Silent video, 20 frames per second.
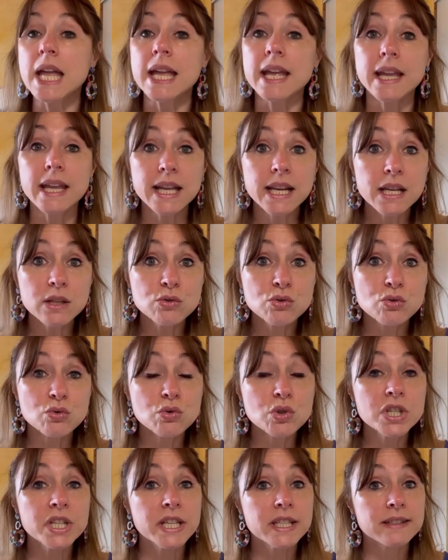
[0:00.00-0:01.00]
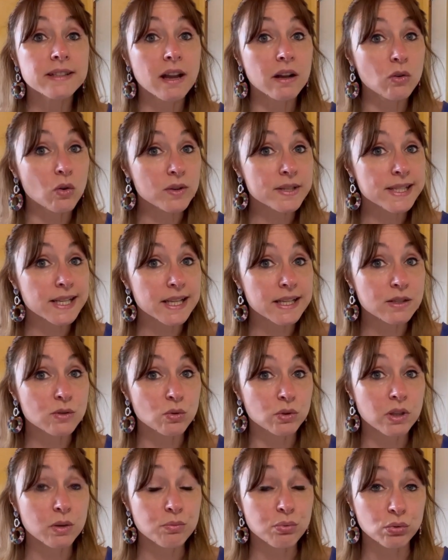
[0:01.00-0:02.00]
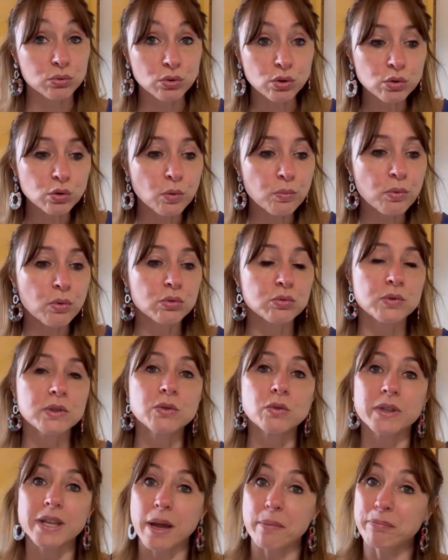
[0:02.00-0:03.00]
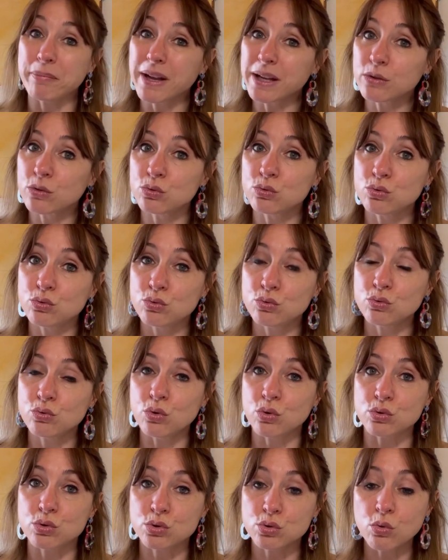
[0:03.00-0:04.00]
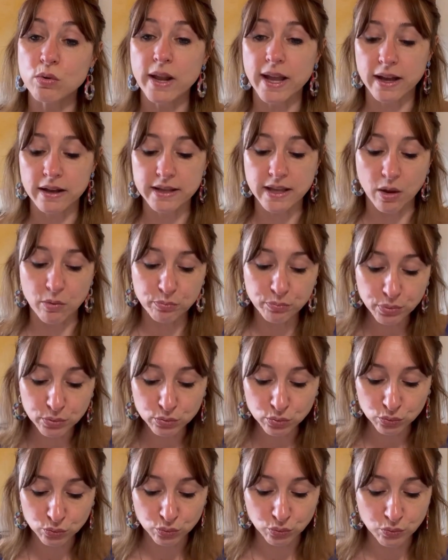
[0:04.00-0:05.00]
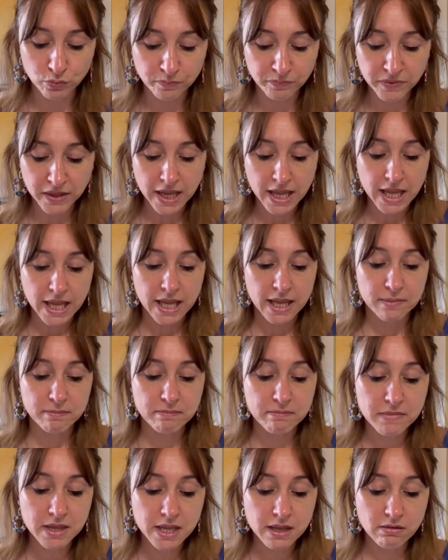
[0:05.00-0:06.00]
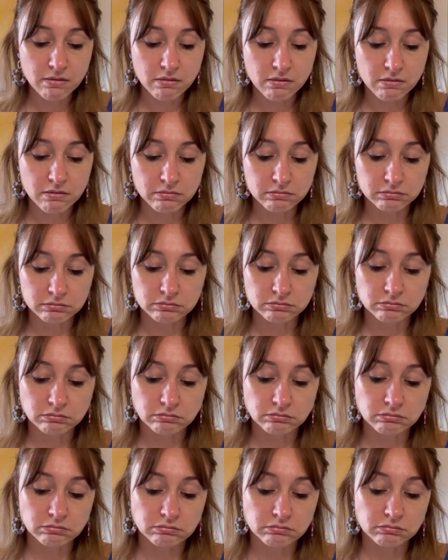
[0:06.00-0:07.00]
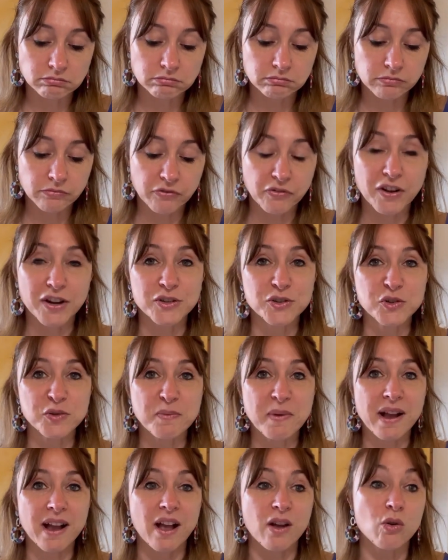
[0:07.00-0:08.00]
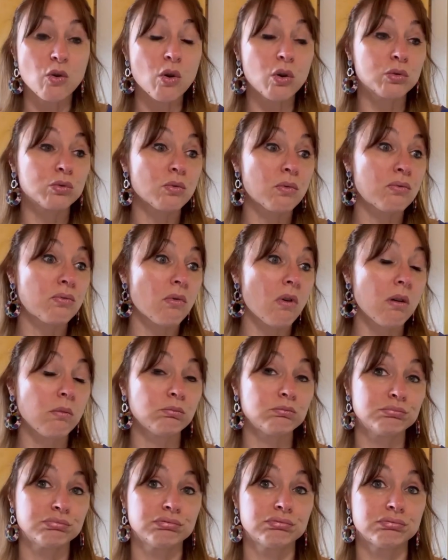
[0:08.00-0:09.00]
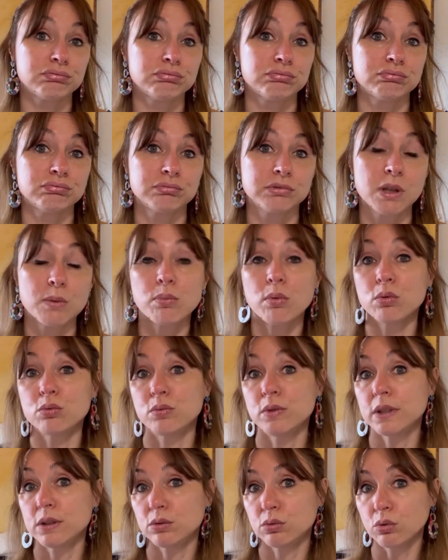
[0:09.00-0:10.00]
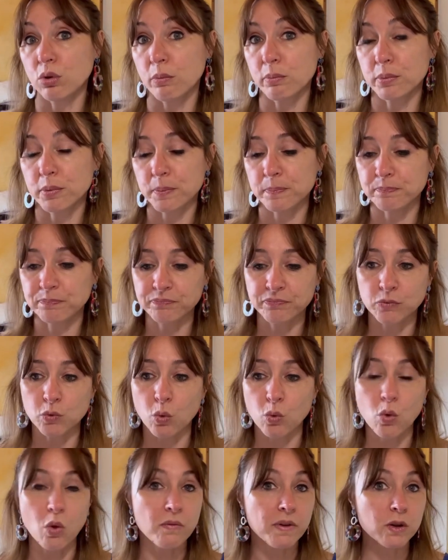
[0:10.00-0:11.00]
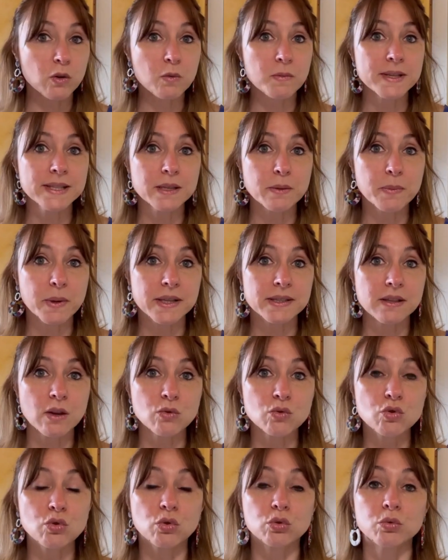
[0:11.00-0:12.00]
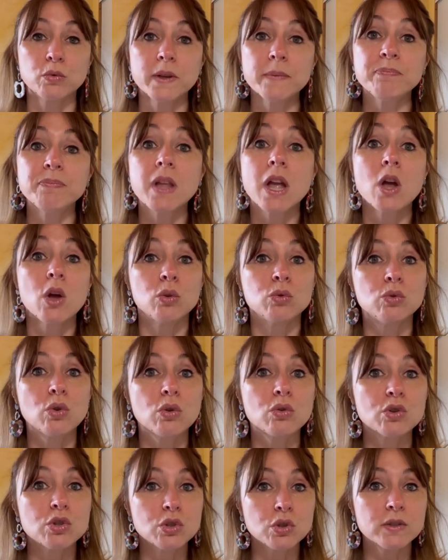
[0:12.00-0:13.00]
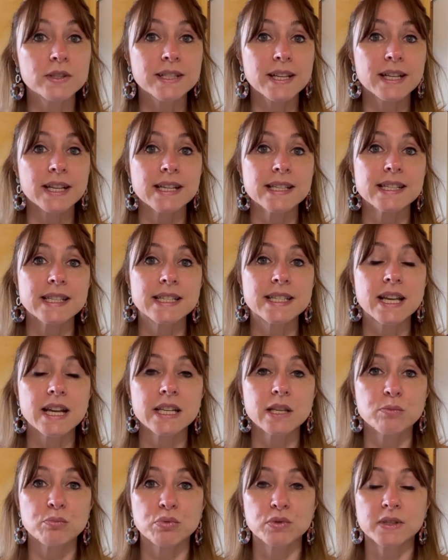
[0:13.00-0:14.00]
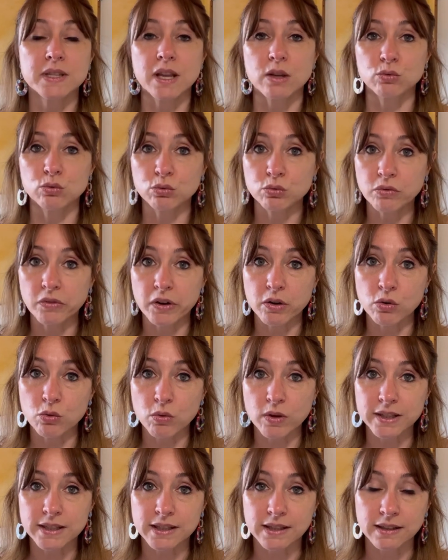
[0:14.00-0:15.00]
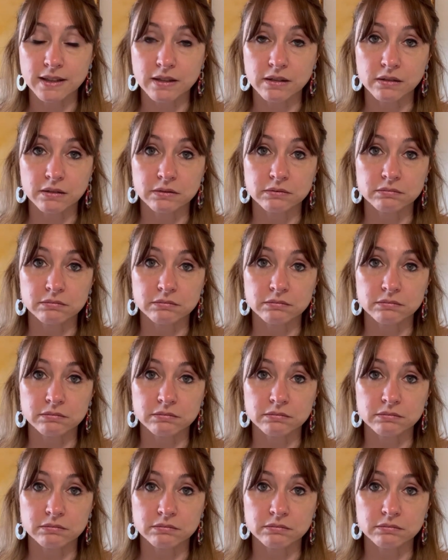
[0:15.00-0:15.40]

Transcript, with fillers: Et là du coup j'ai été encore sélectionnée pour d'autres produits donc il n'y a pas que du solaire, il y a un peu de tout. Mais franchement encore une fois des produits top. Donc, on va commencer par ça aujourd'hui. Donc, je tiens à signaler, puisqu'il y a une nouvelle loi qui est euh,